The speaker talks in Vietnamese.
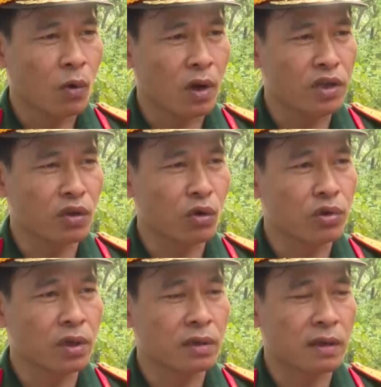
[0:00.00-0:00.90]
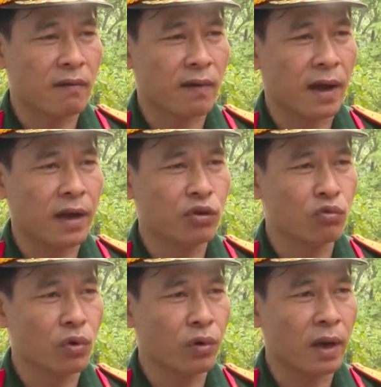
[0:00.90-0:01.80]
quá trình tổ chức giả phá thì
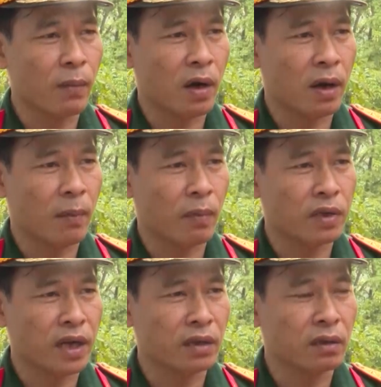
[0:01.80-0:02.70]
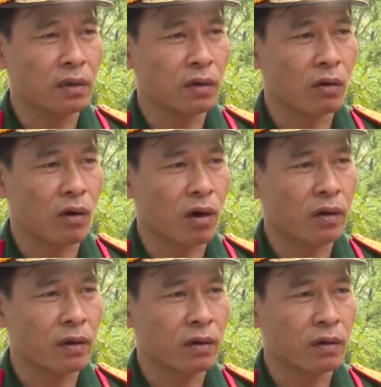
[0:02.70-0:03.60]
chúng tôi đã bảo đảm nhanh gọn
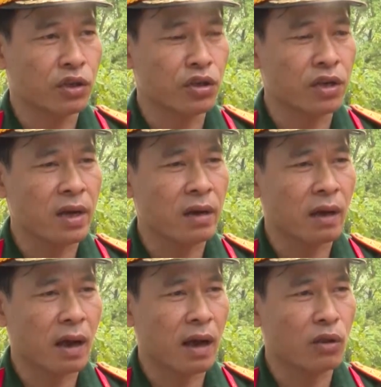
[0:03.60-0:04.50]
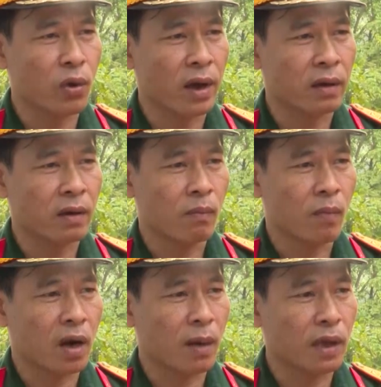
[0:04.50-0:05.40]
chính xác an toàn
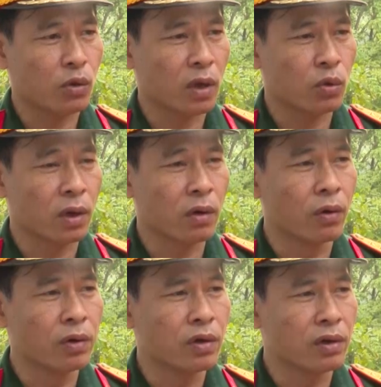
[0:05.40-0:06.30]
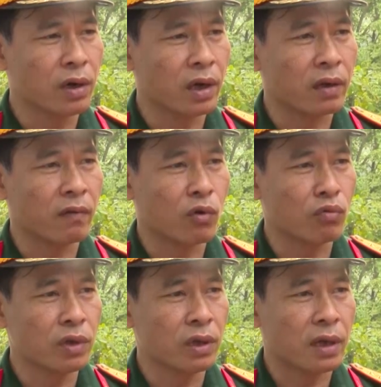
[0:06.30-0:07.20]
bảo đảm an toàn tuyệt đối cho người
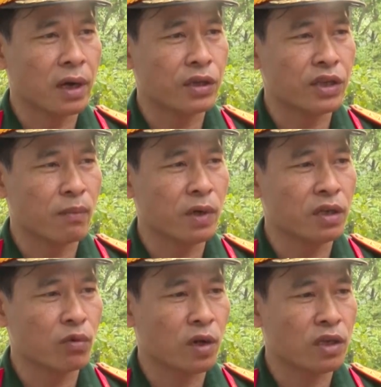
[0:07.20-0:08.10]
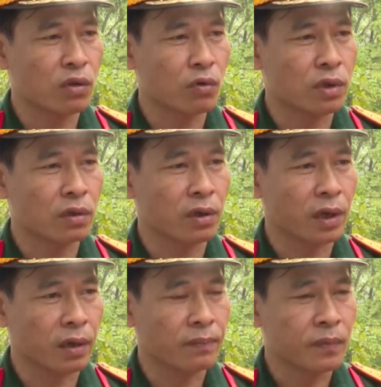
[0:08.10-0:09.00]
cũng như là các cái trang bị trong quá trình tổ chức thực hiện